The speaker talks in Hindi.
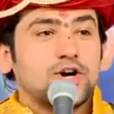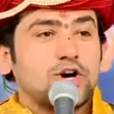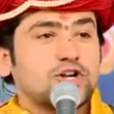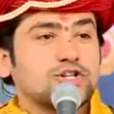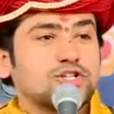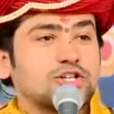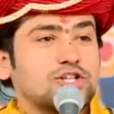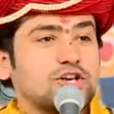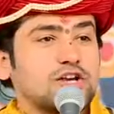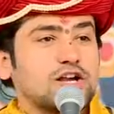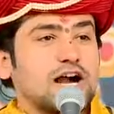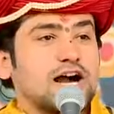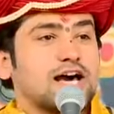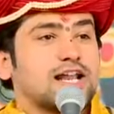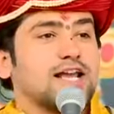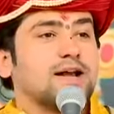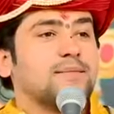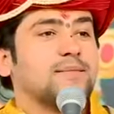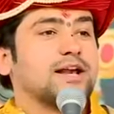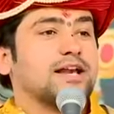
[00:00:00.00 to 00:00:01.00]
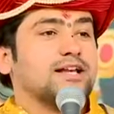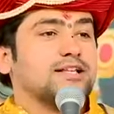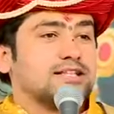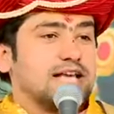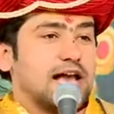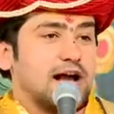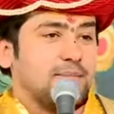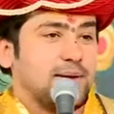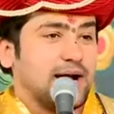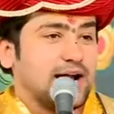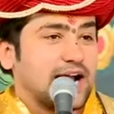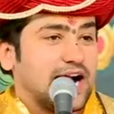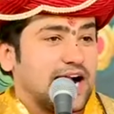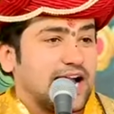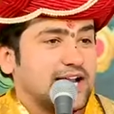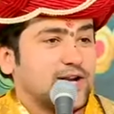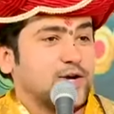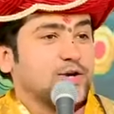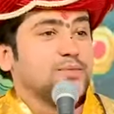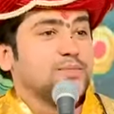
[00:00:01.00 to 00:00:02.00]
गौर से देखा अरे हमने कही श्यामा
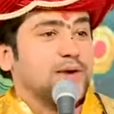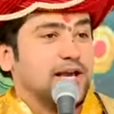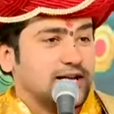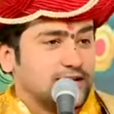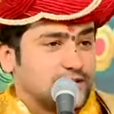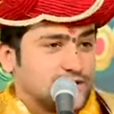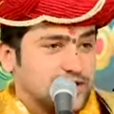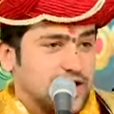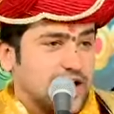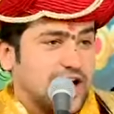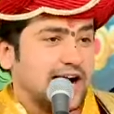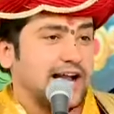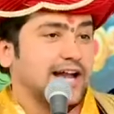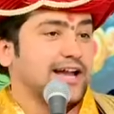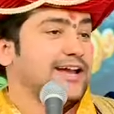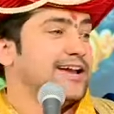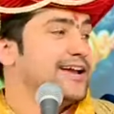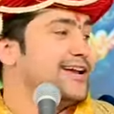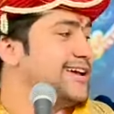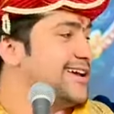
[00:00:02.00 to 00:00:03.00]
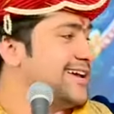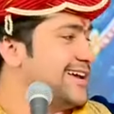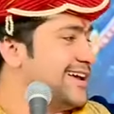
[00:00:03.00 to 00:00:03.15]
गाय नहीं भैंसिया है